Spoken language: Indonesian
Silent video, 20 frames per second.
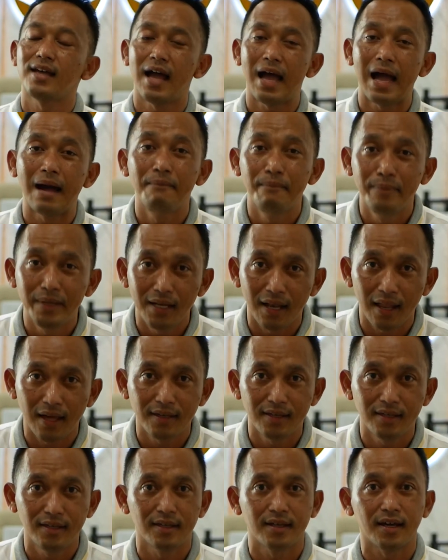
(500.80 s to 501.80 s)
kita
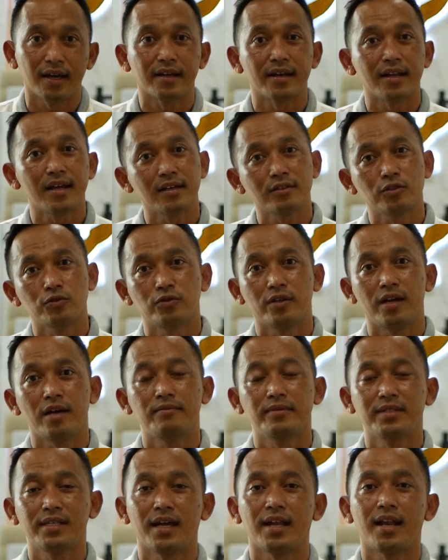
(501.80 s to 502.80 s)
ambil lagi karena
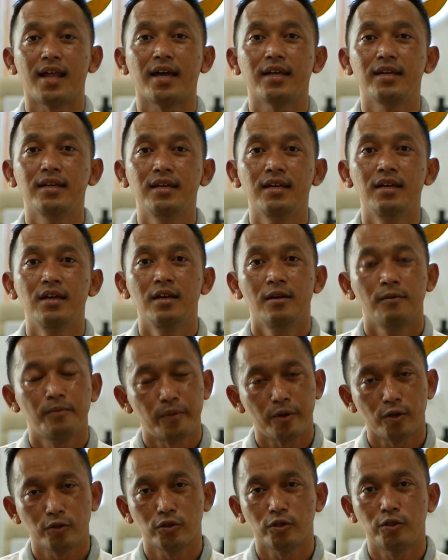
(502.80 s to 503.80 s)
sudah menyalahi
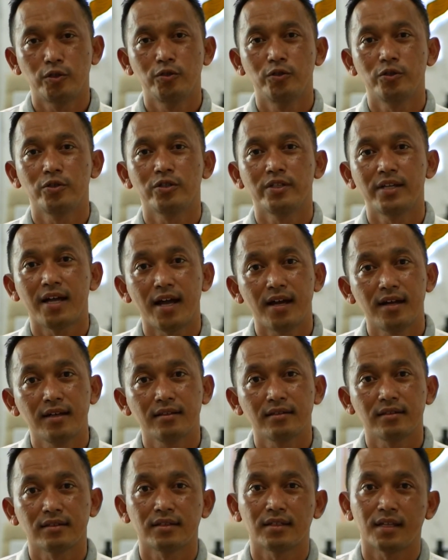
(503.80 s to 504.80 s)
prosedur
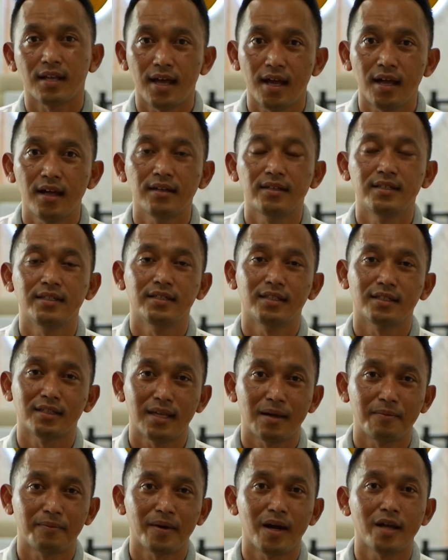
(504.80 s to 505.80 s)
yang telah
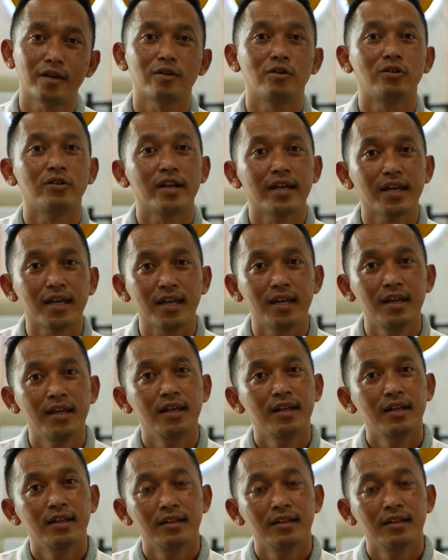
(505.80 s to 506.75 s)
ditetapkan oleh